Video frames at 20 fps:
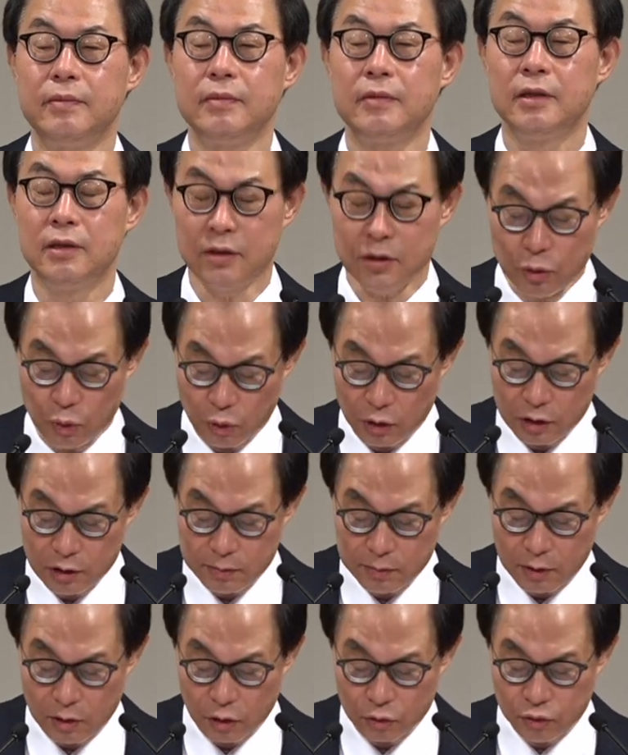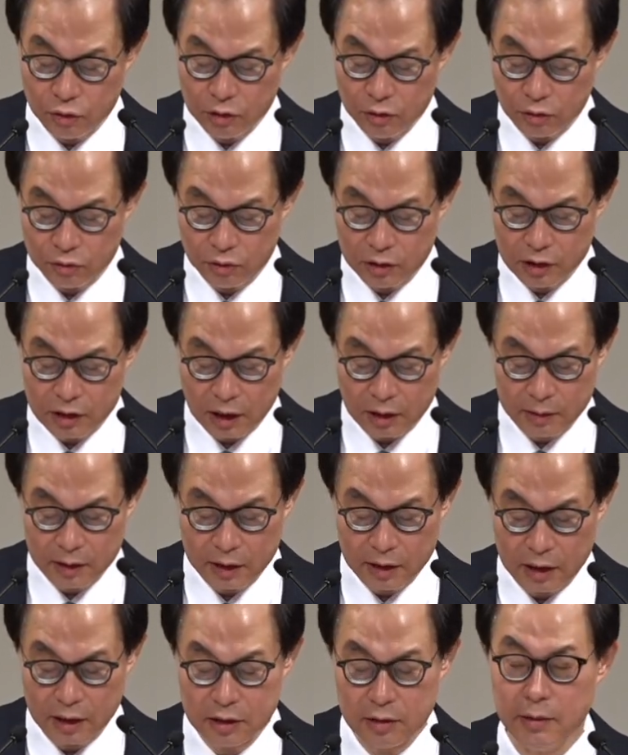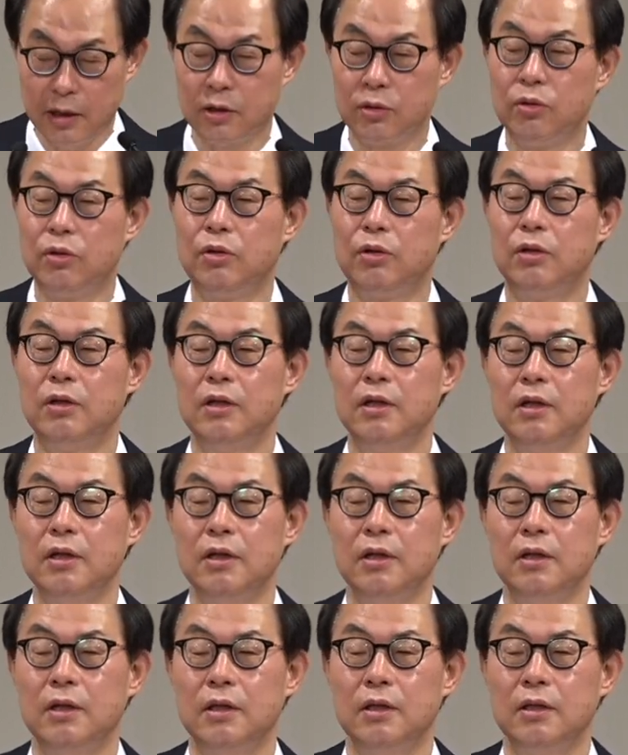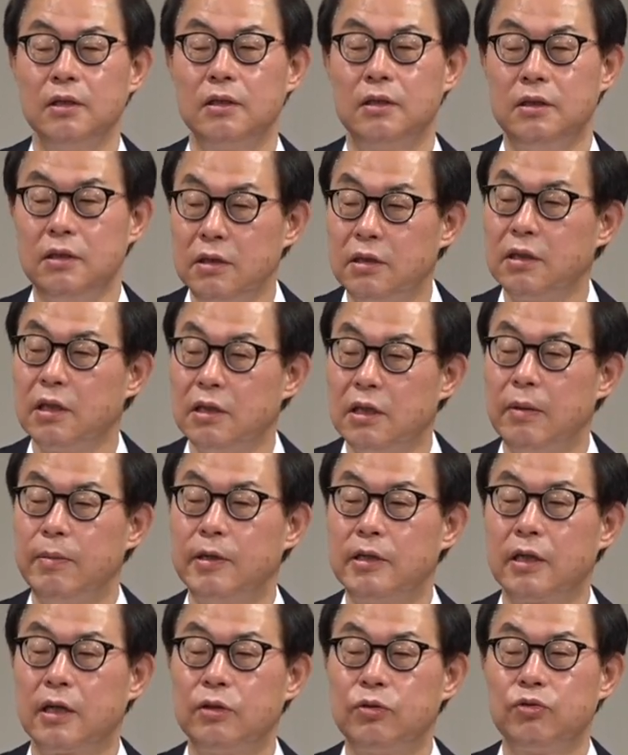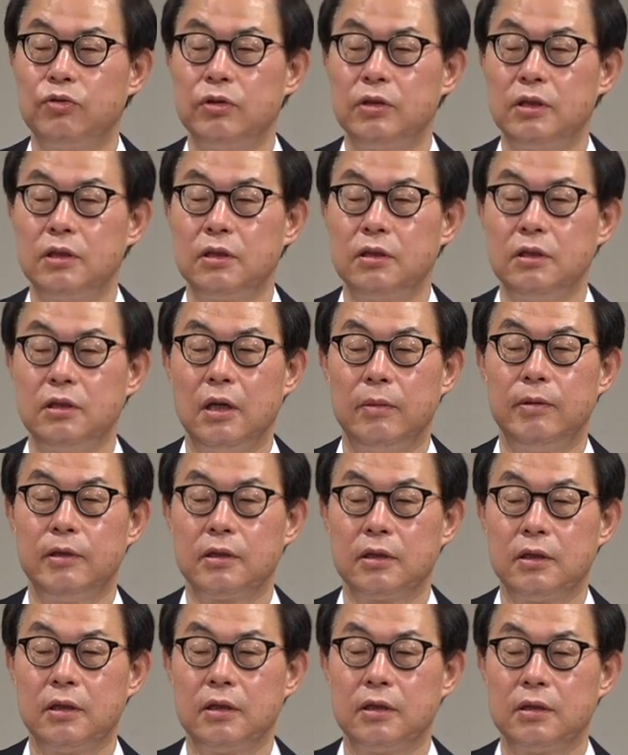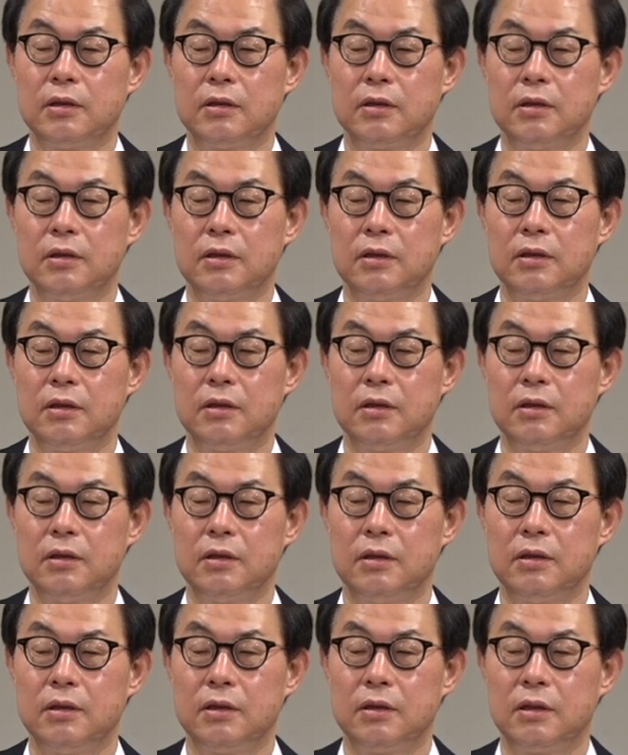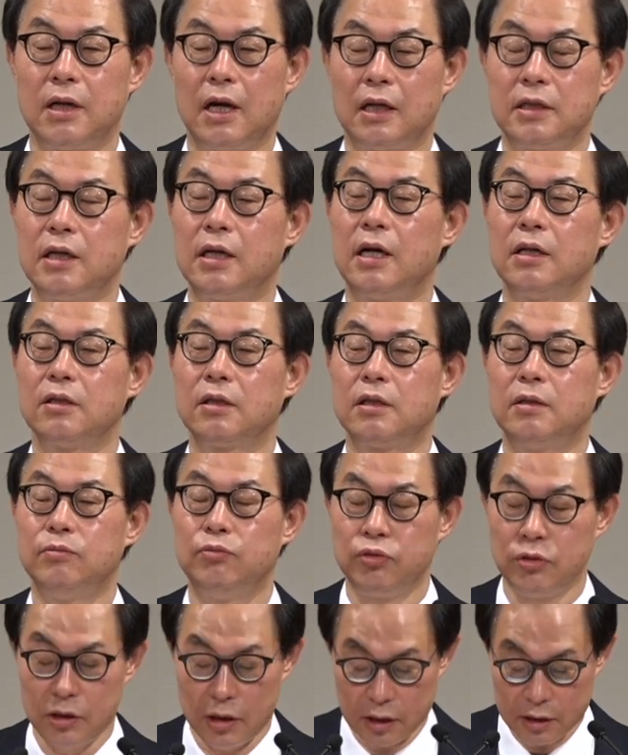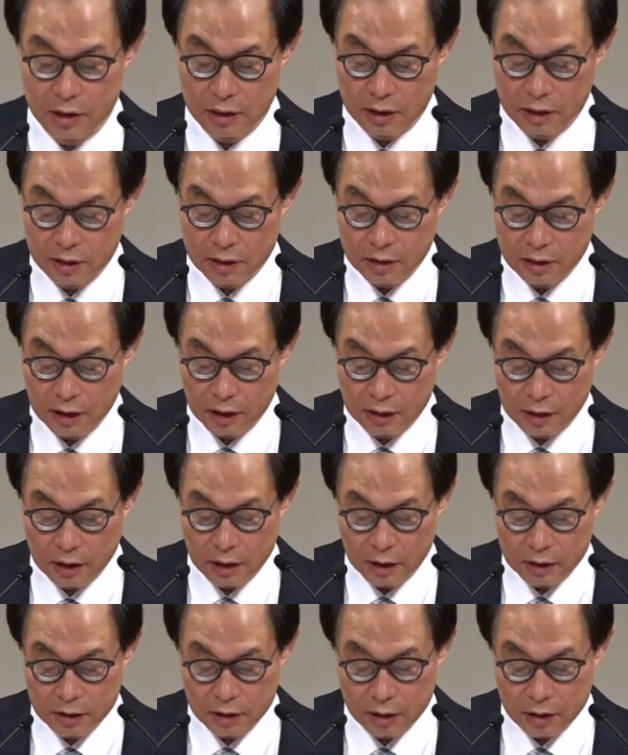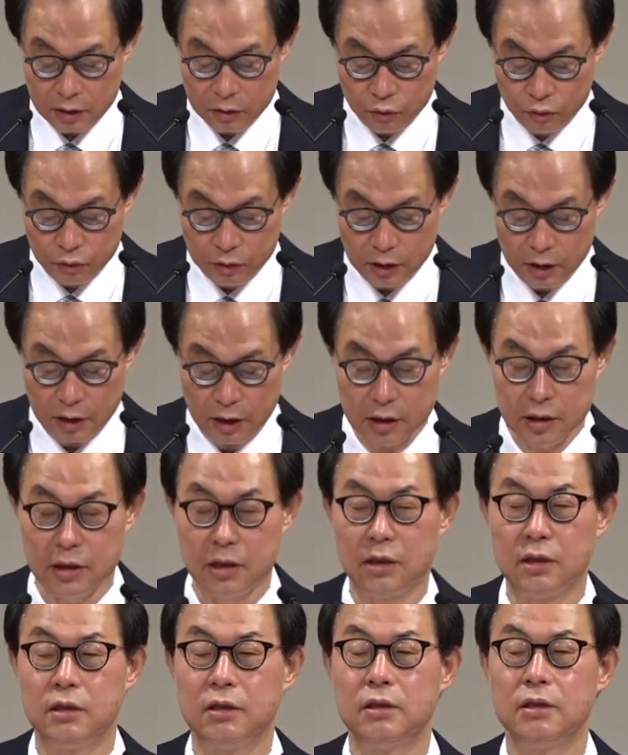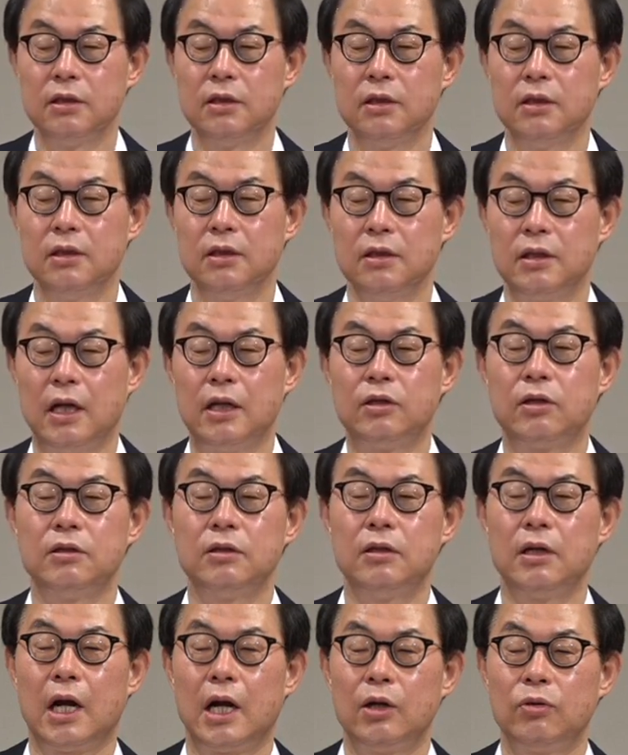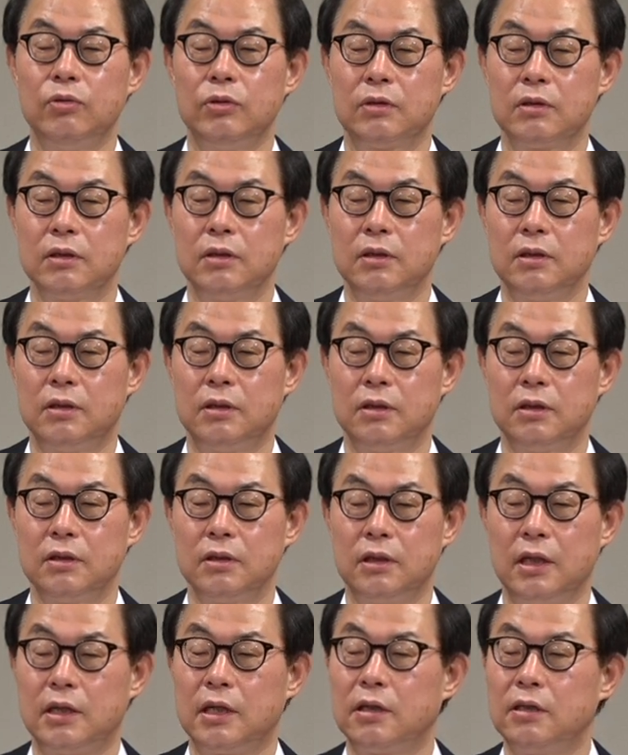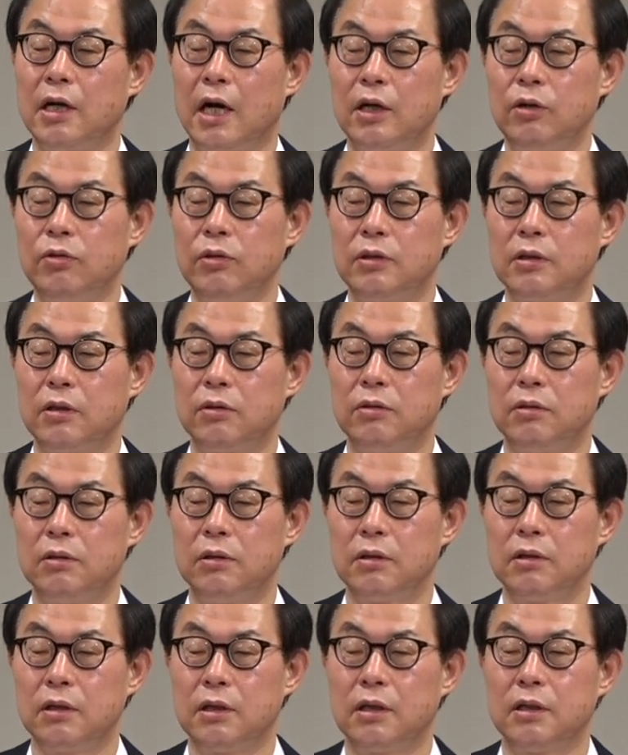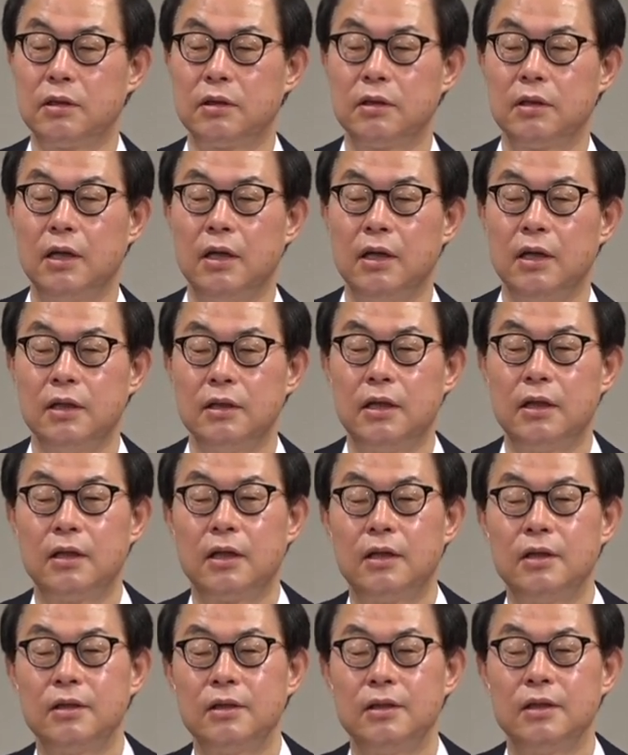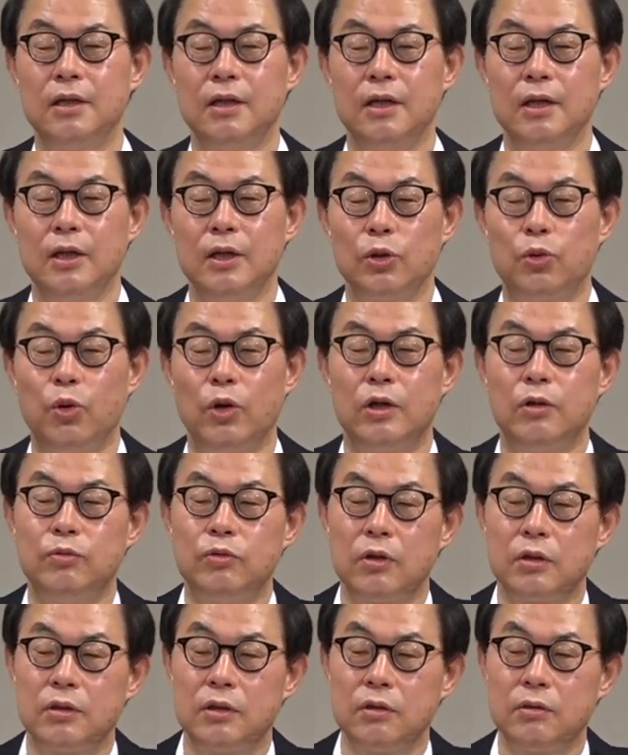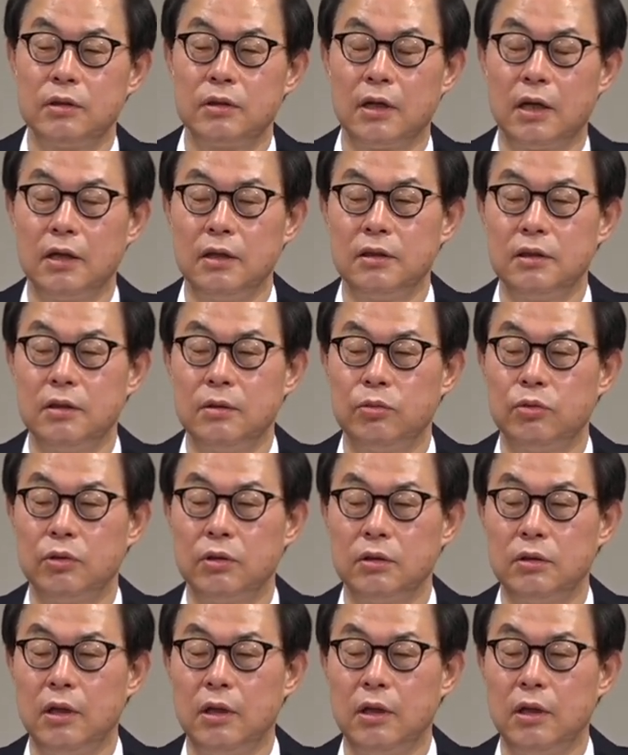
그래서 교회는 뭐 어중이 떠중이 자꾸 생각하지 말고 진짜 예배자가 누군지 그 예배자가 가장 강력한 무기라니까요. 가장 강력한 군대라니까요. 대적은 그 알고 있어요. 세상은 알고 있다고. 그러니까 세상은 교회를 무너뜨리기 위해서 하는 일이 뭐예요?